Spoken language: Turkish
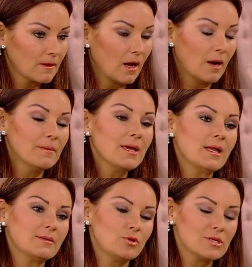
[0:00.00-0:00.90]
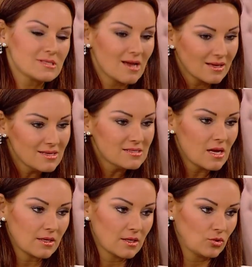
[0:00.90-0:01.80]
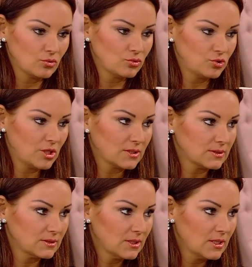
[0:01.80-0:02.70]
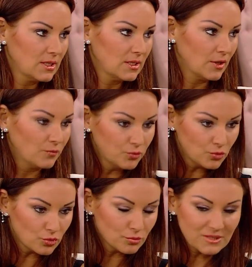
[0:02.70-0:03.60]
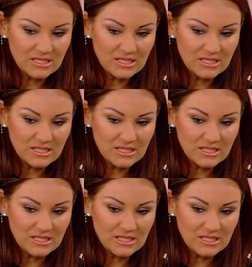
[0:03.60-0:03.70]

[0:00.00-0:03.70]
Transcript: Ama yani böyle sakin sakin konuşacaksın. Ya vururum,